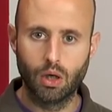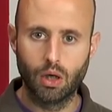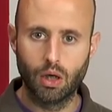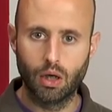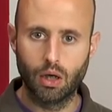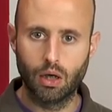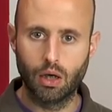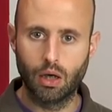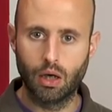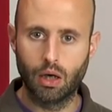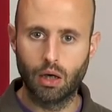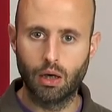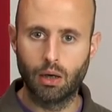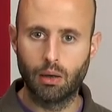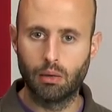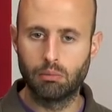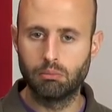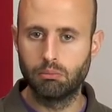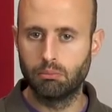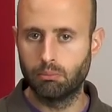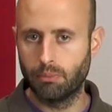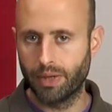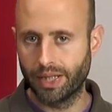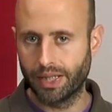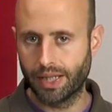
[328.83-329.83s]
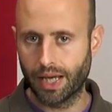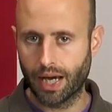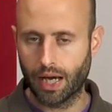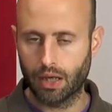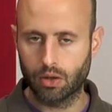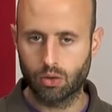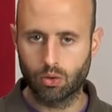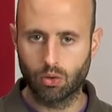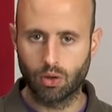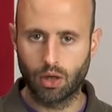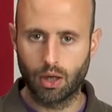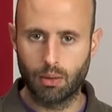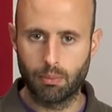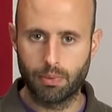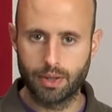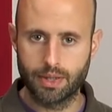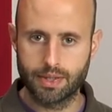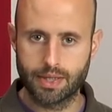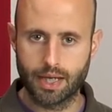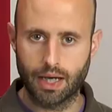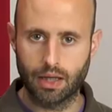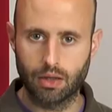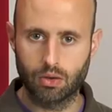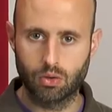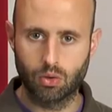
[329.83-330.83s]
eh, mediato e
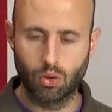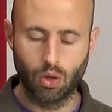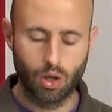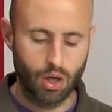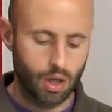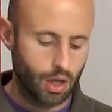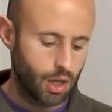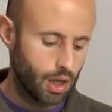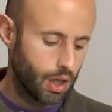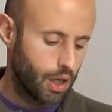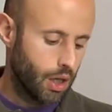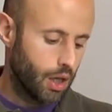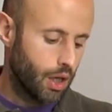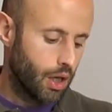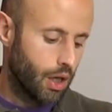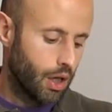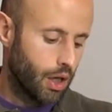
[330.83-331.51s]
pesato.